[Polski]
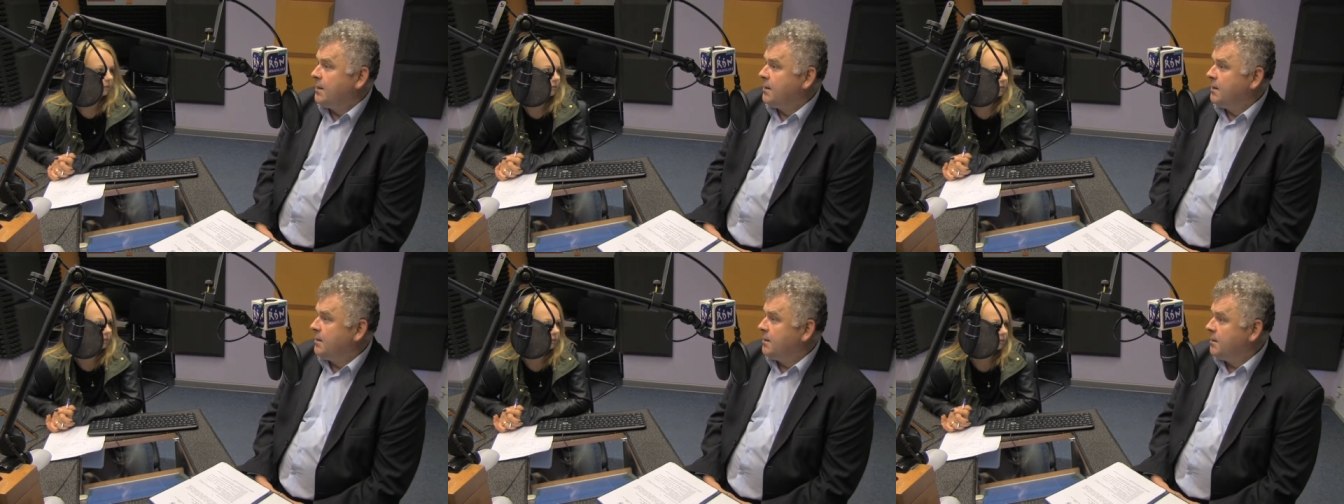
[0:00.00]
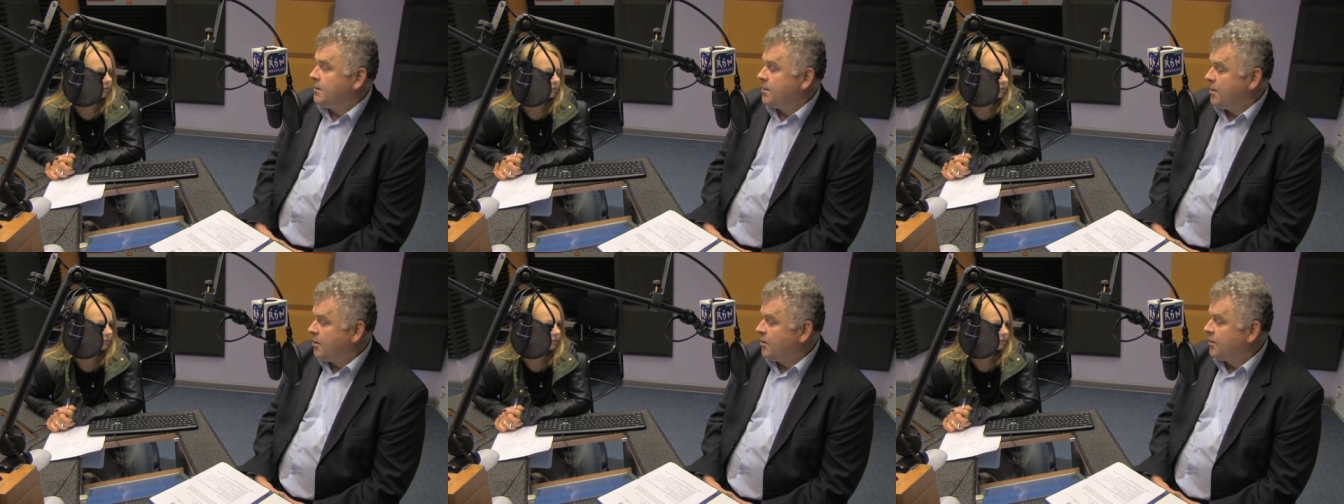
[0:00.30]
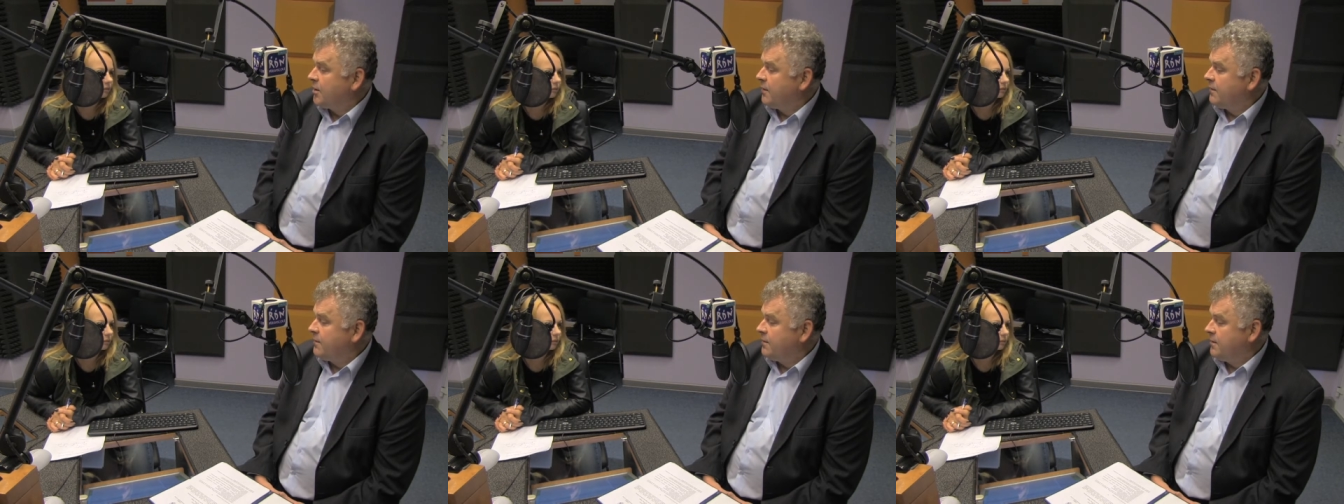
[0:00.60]
I
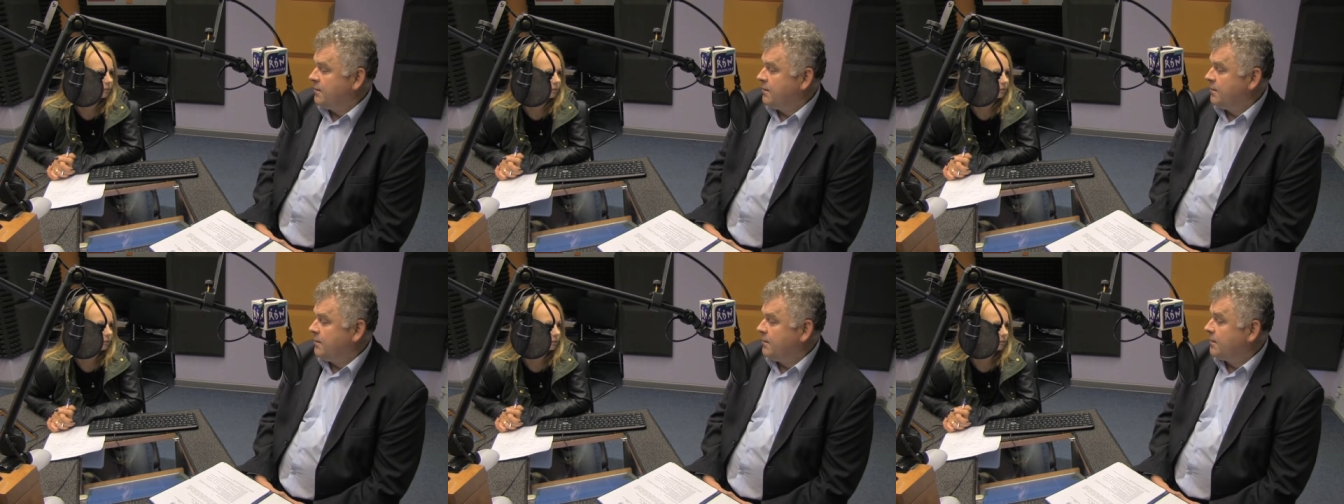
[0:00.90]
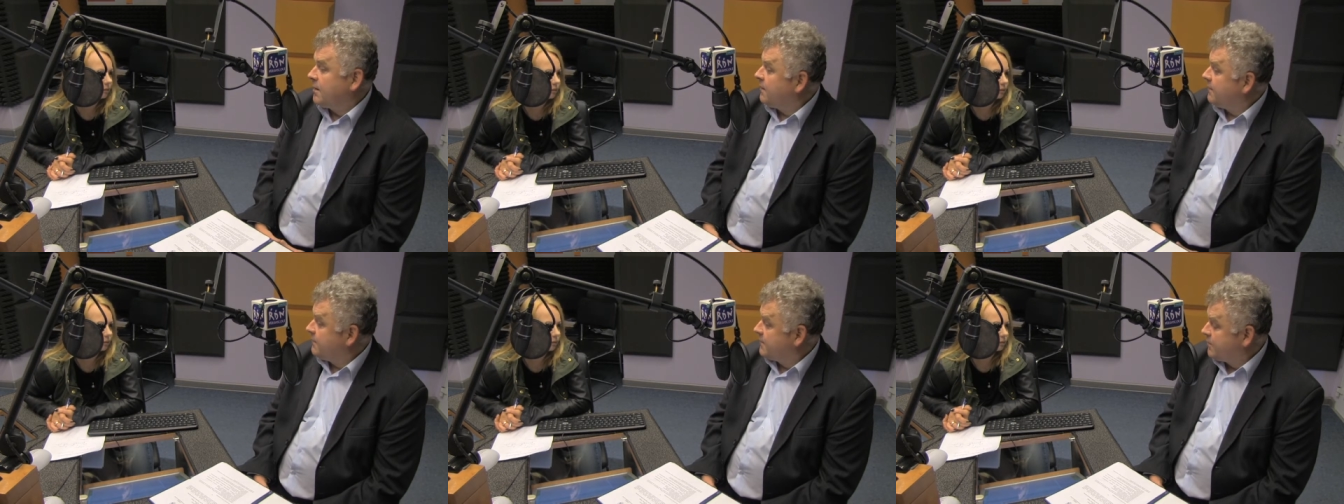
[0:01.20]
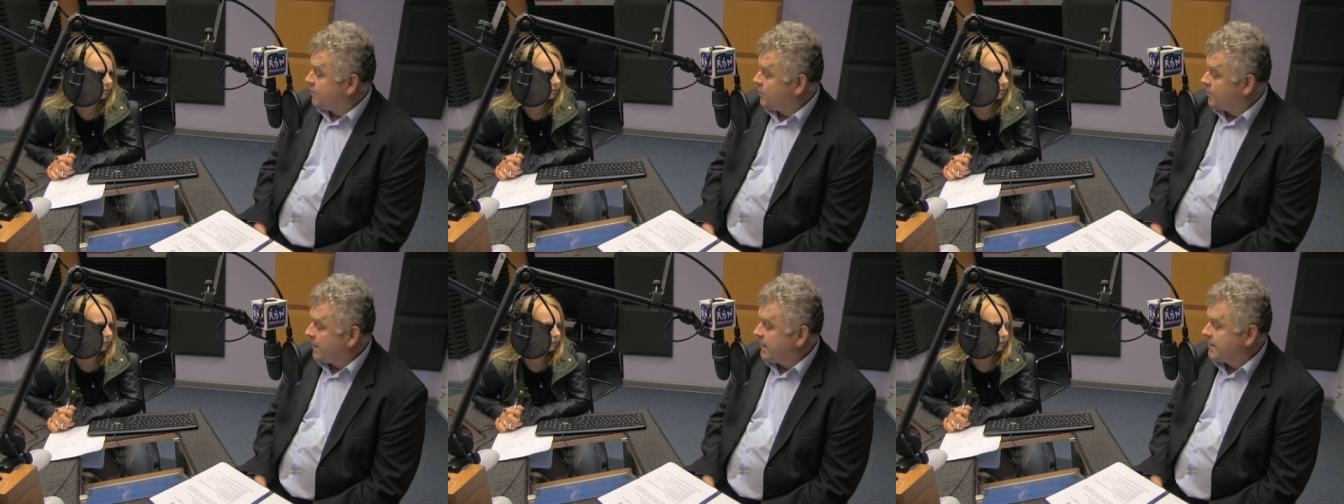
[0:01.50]
dzięki tej, y, tej
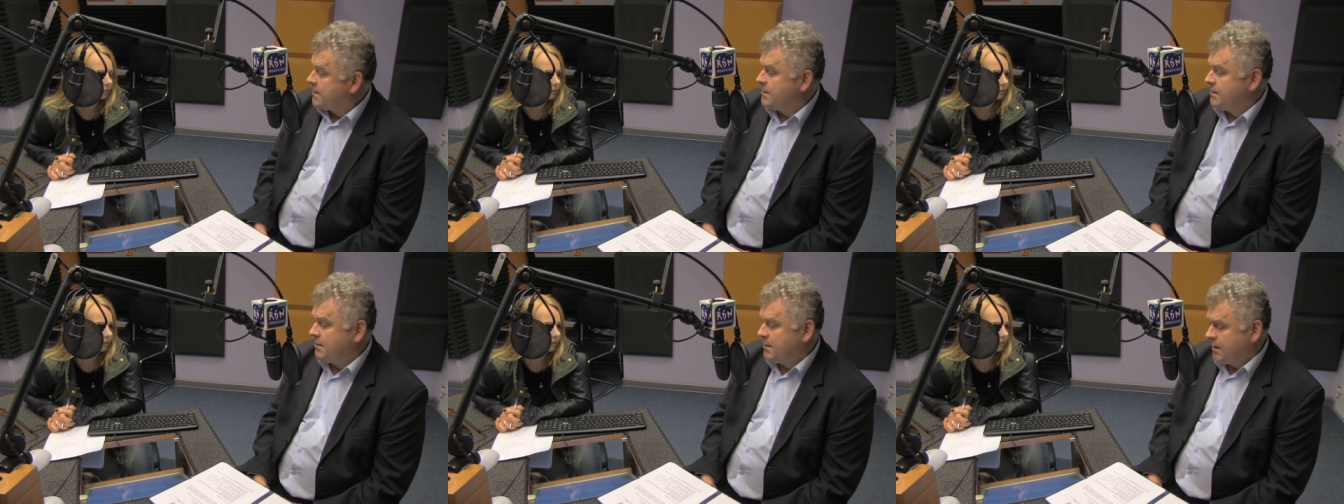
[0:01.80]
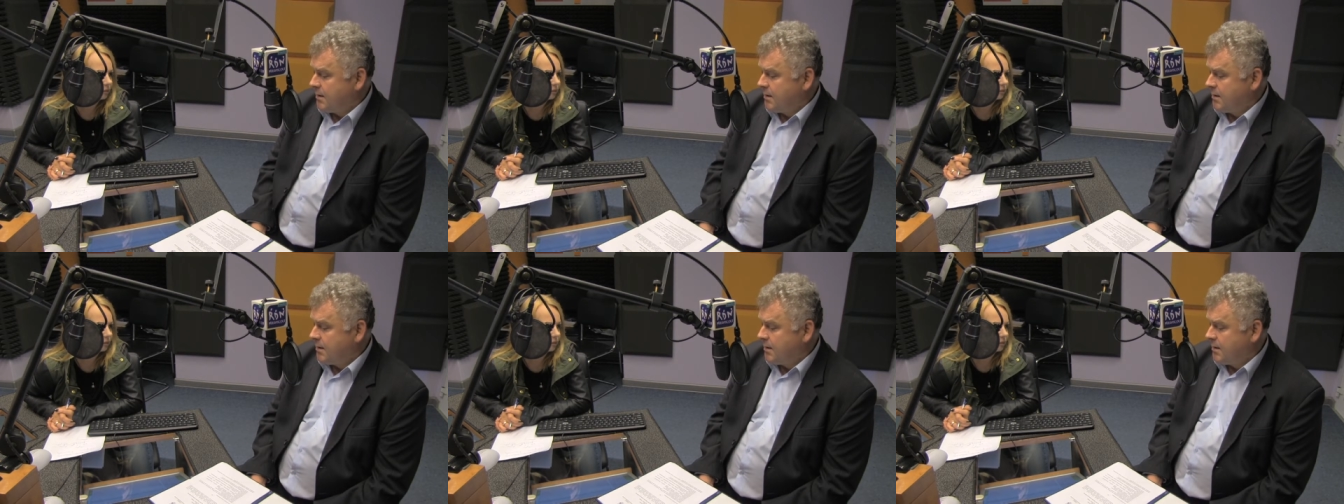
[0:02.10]
współpracy,